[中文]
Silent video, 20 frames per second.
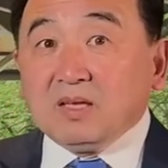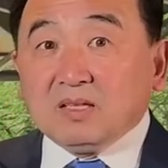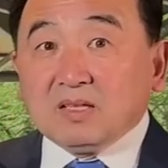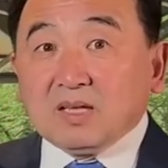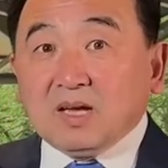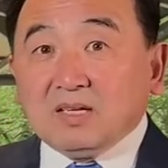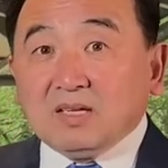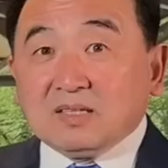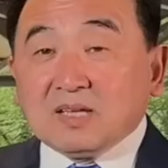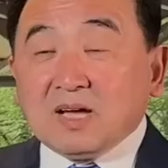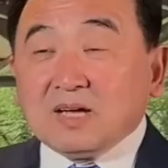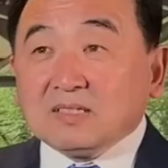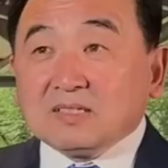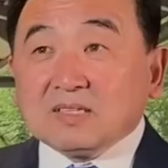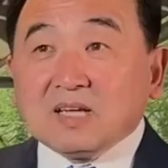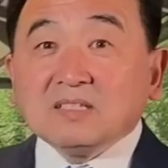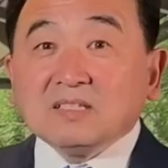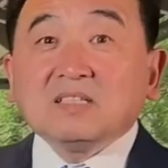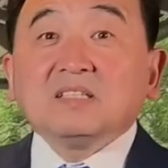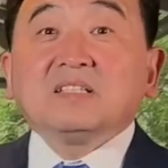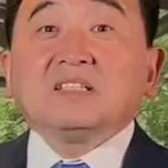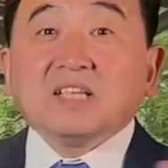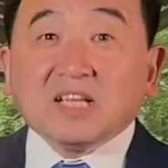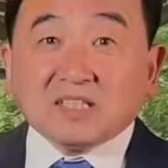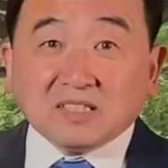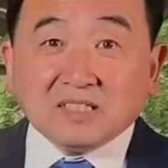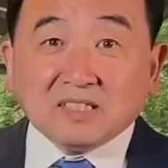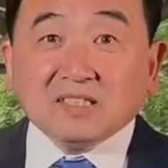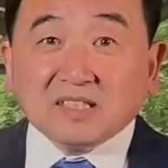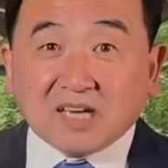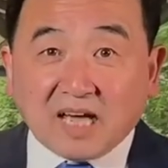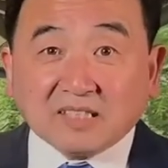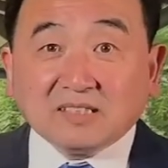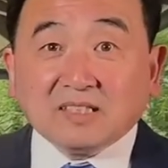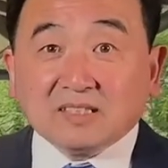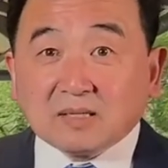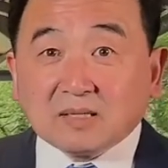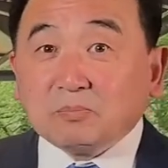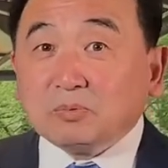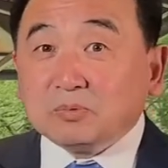他他他是现金来的，
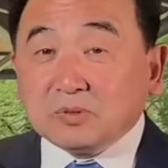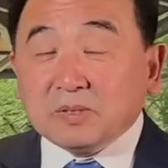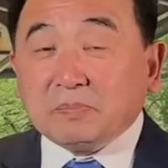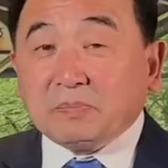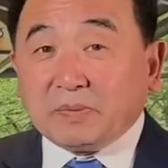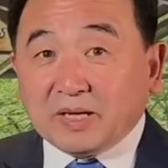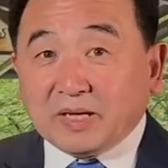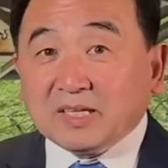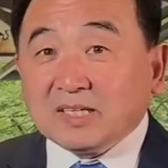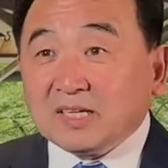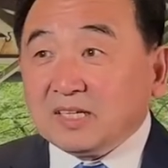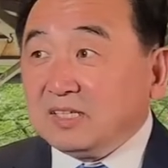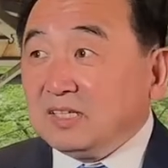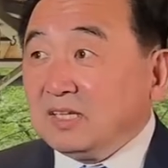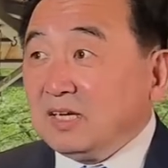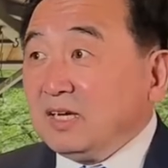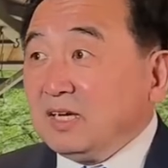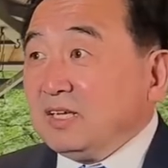他不是别的，